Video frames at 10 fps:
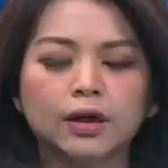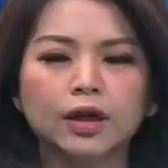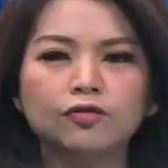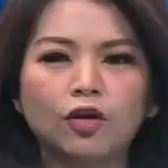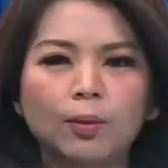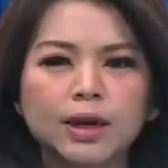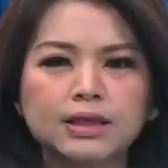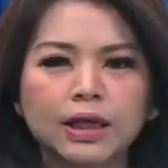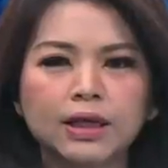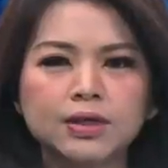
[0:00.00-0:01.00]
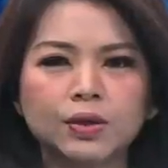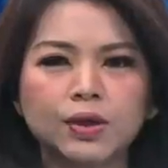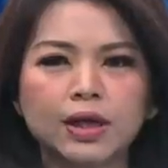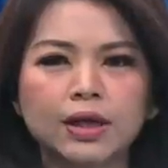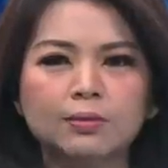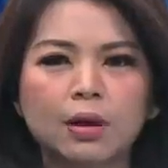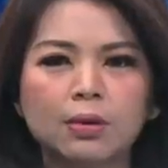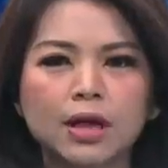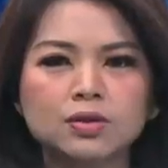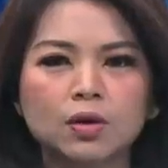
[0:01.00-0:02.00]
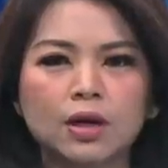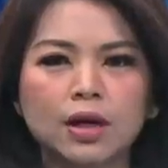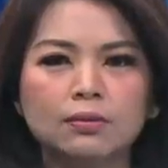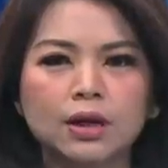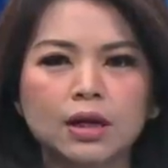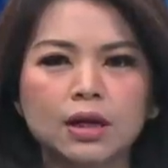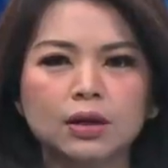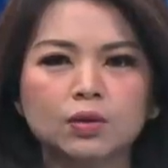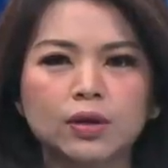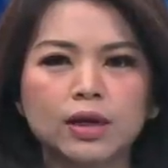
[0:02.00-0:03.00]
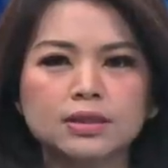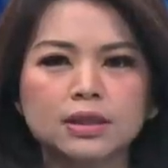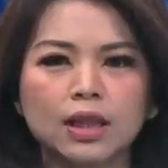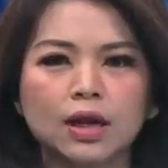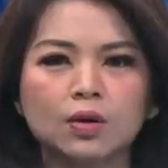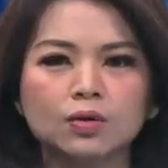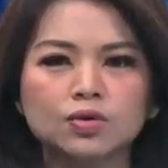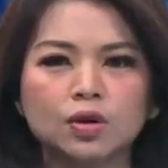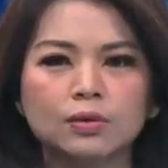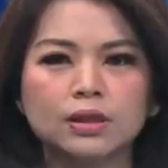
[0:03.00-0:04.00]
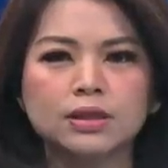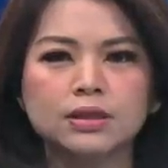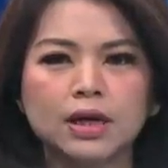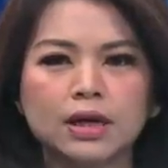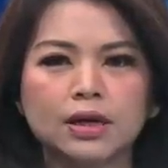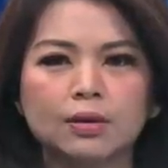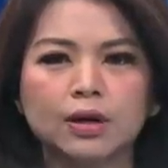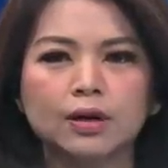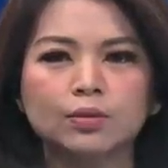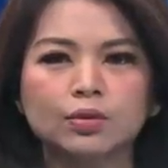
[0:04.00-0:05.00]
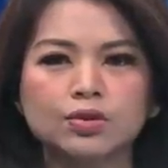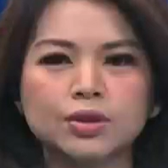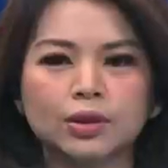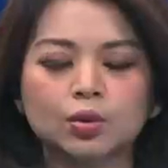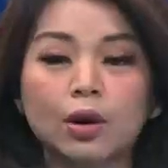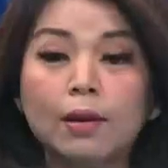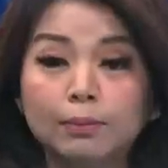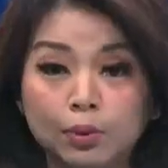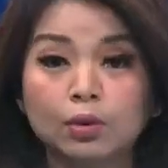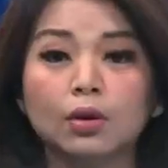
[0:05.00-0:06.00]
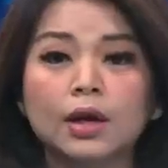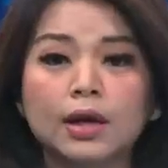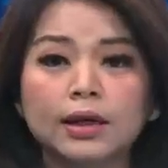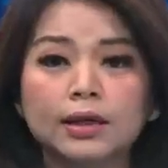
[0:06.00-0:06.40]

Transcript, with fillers: Informasi lainnya, saudara 15 orang meninggal dunia setelah longsor menerjang dan menimbun satu kampung